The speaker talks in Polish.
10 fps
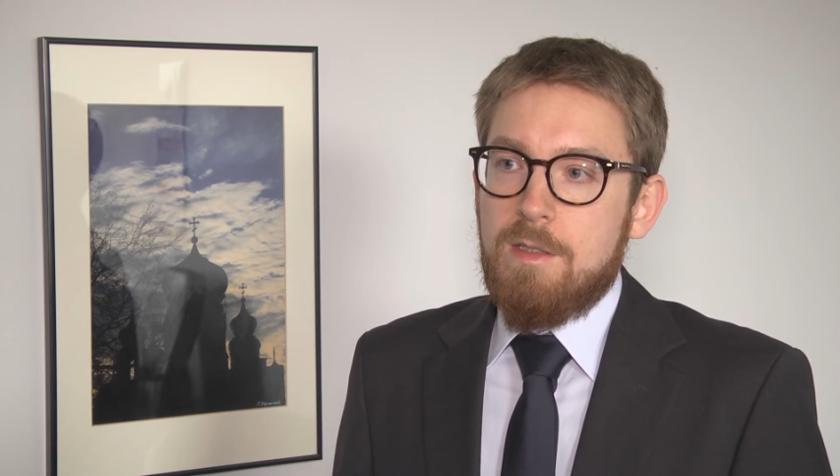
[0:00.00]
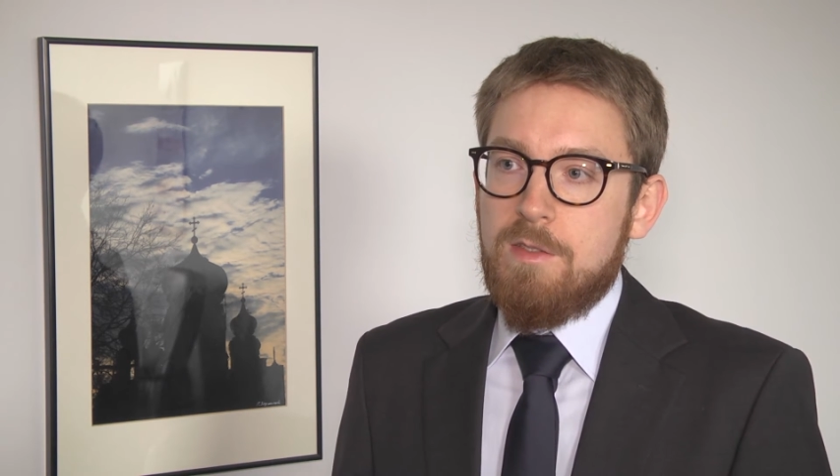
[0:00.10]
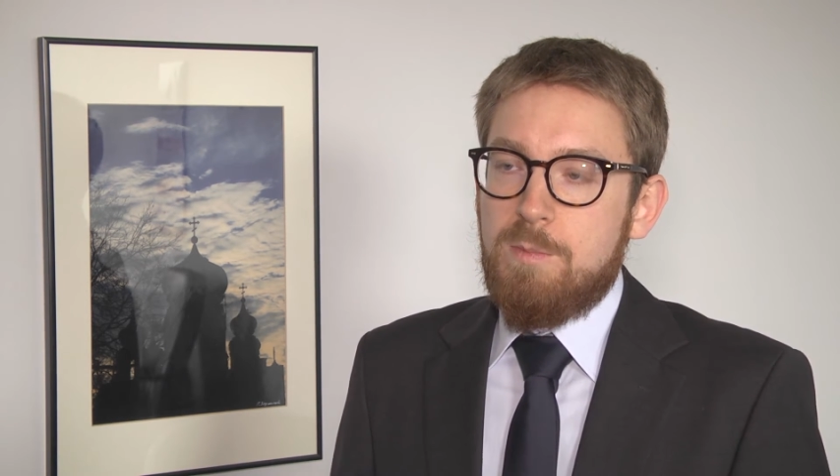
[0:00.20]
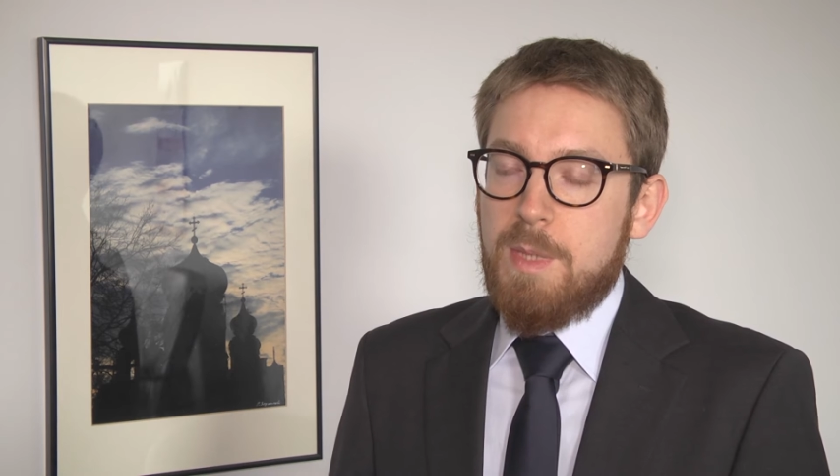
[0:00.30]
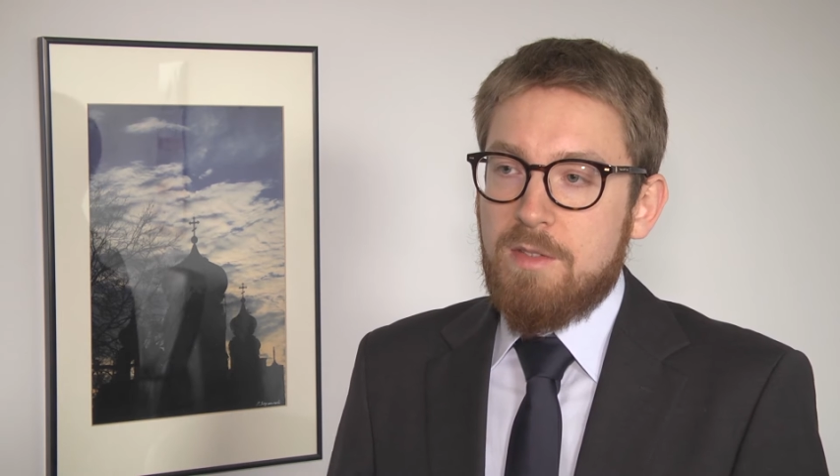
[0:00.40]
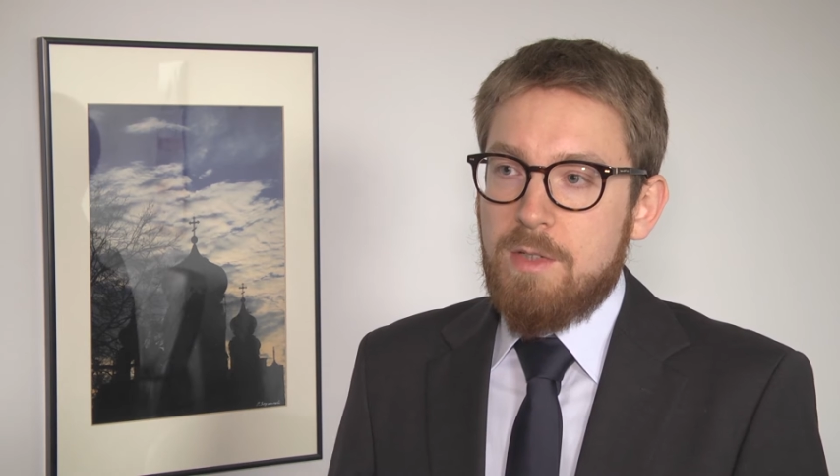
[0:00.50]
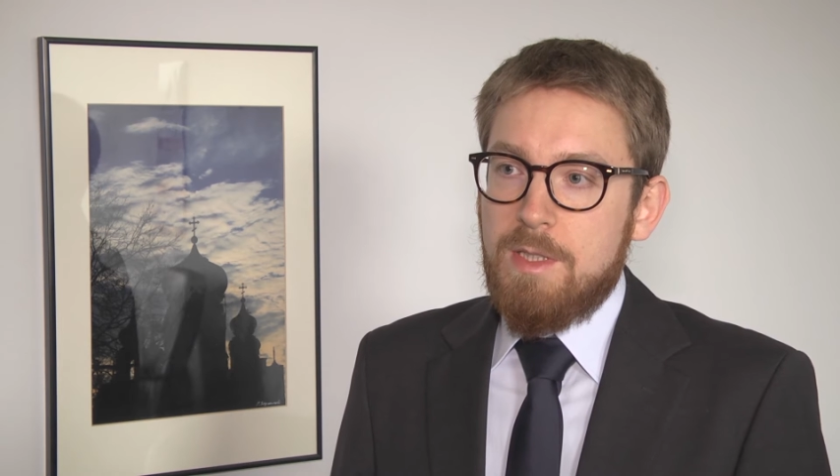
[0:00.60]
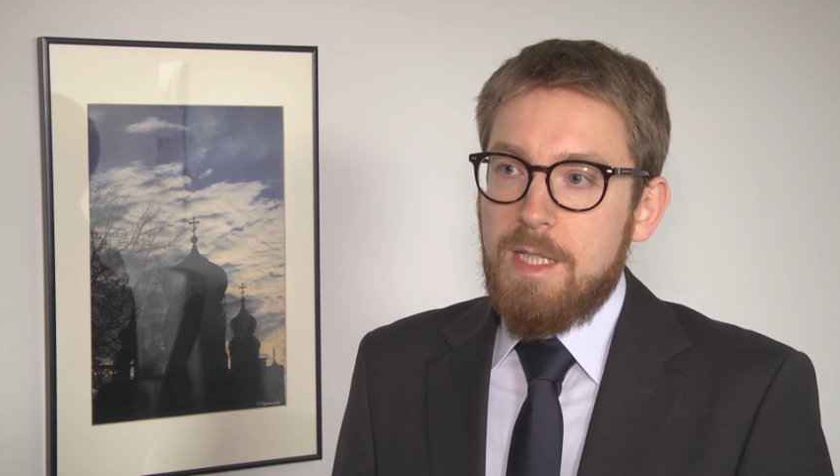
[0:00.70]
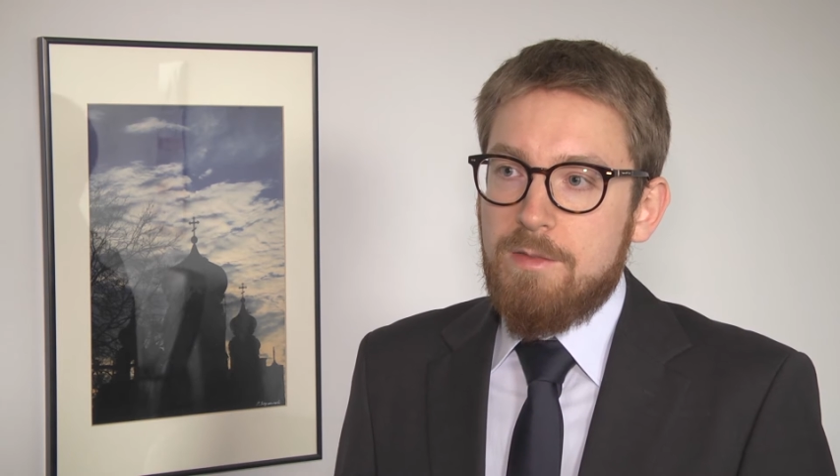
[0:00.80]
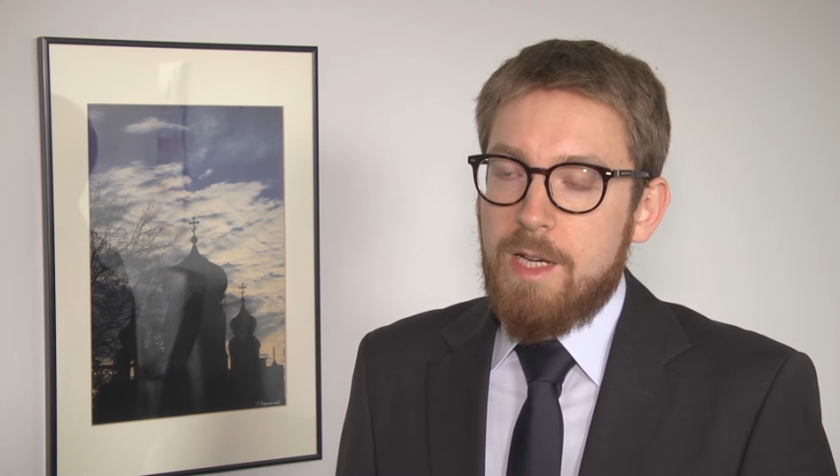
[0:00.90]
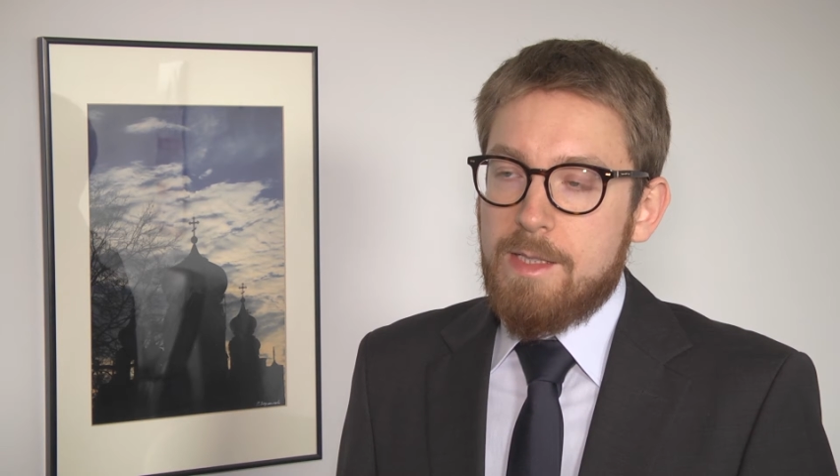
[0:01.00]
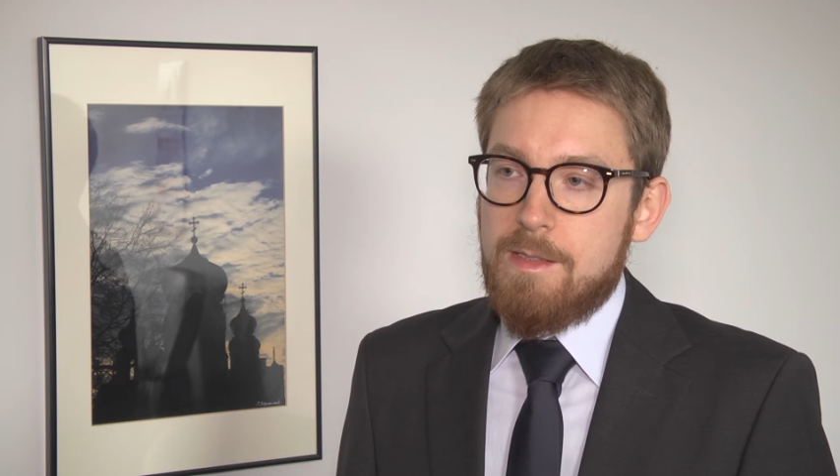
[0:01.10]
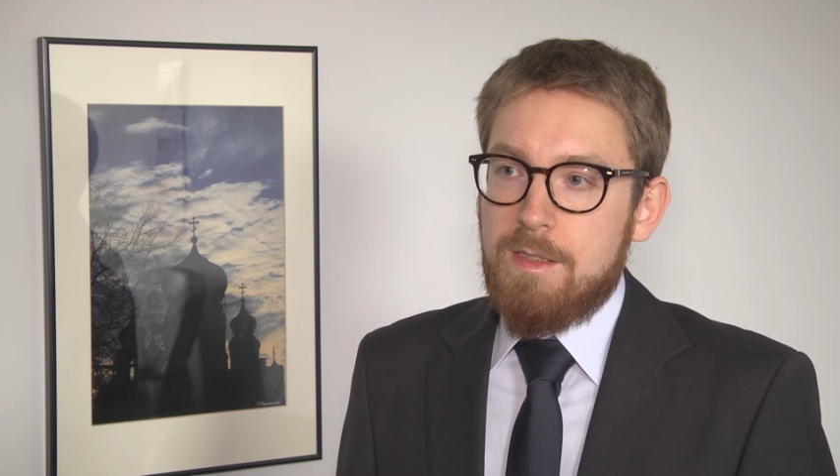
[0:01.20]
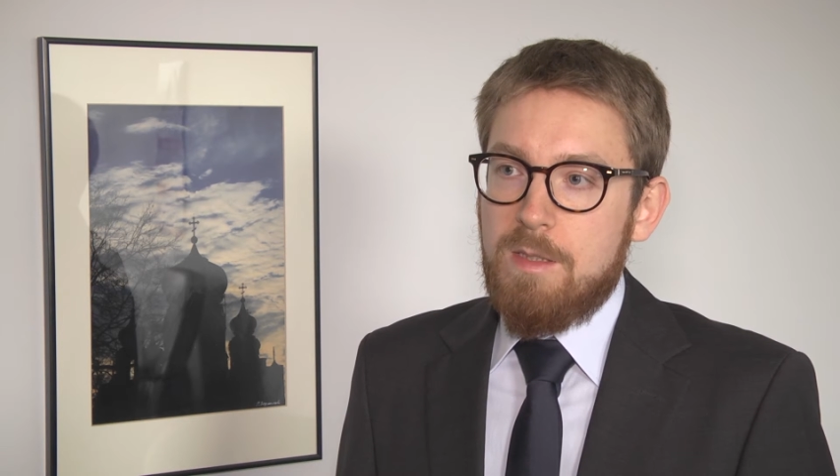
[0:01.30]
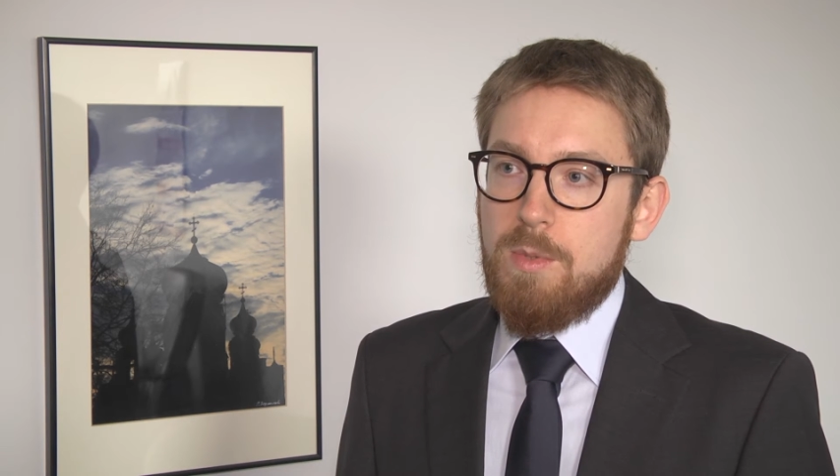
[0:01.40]
w pierwotnej
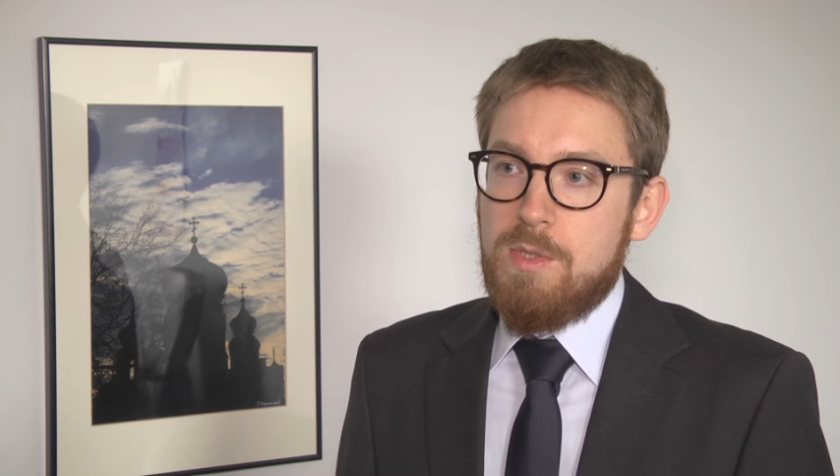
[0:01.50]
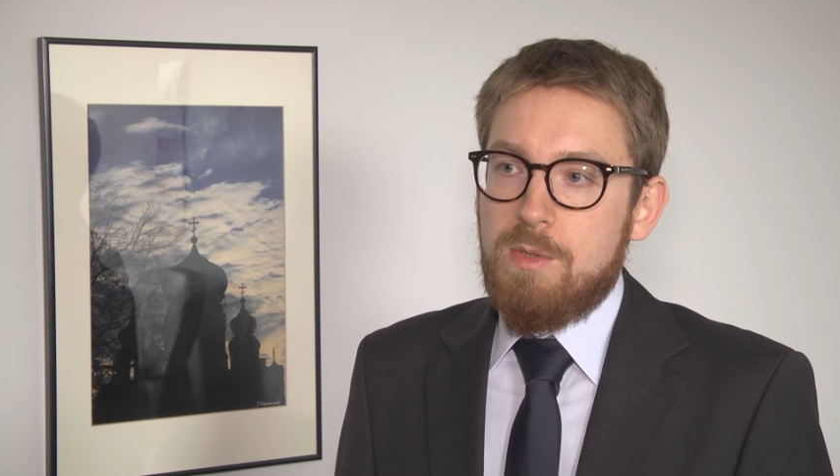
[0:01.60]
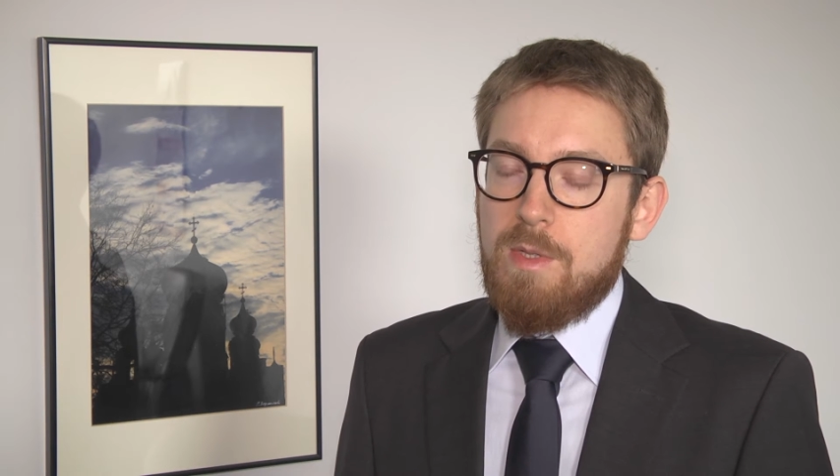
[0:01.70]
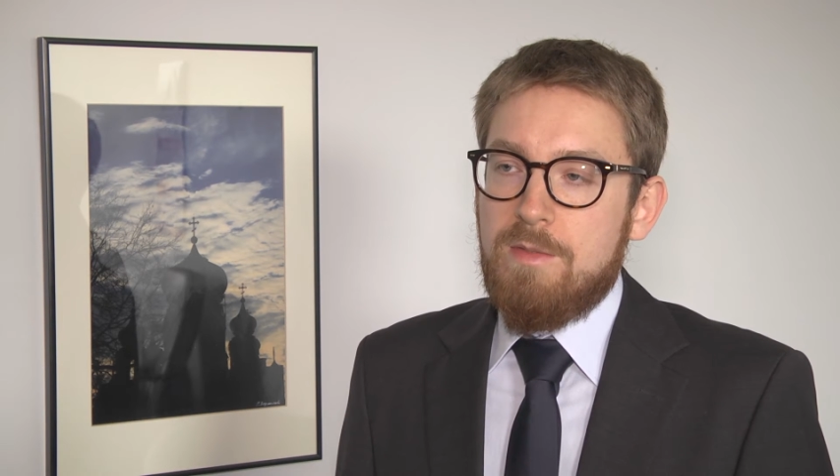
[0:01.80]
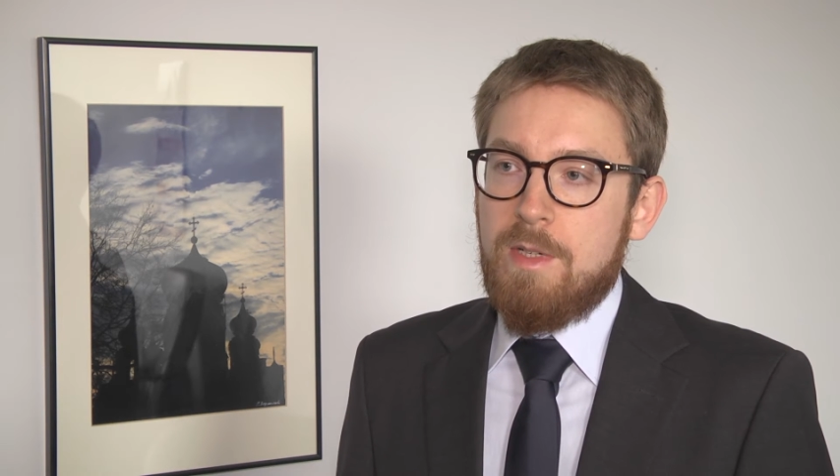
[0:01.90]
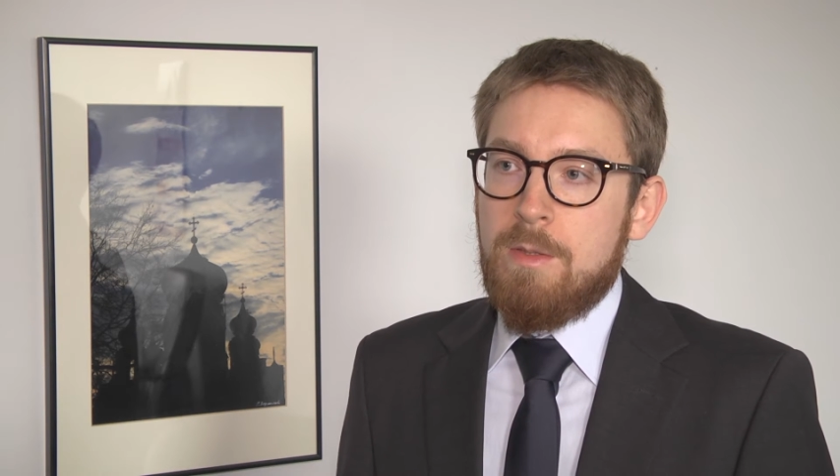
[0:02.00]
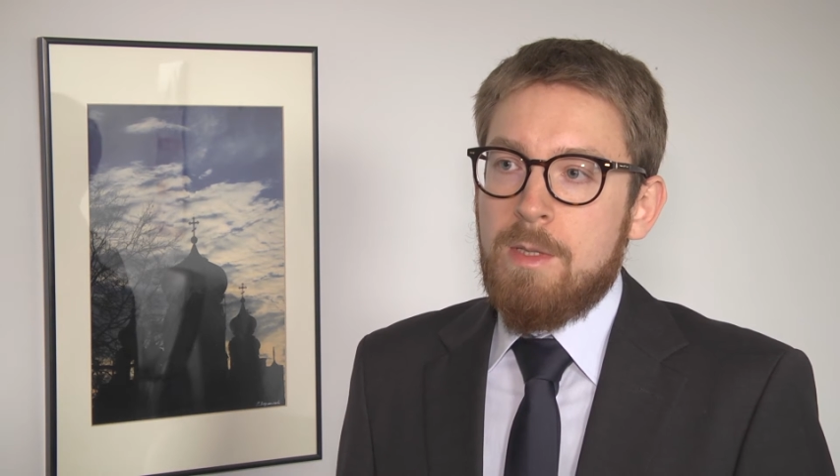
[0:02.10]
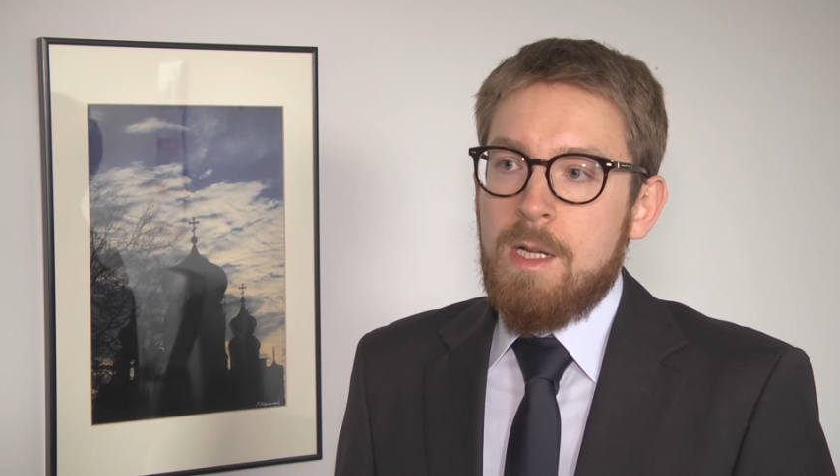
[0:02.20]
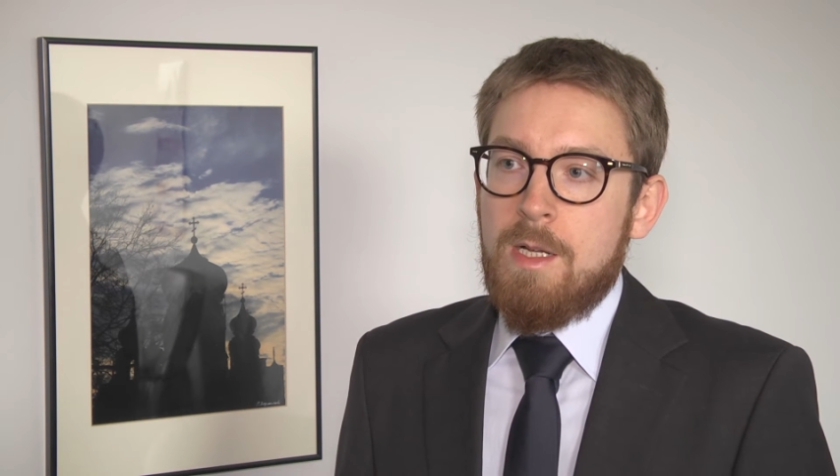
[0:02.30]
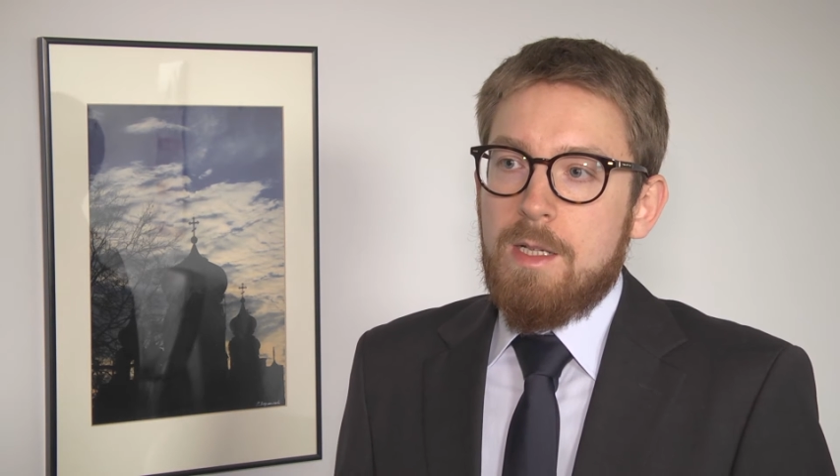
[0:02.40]
wersji postulował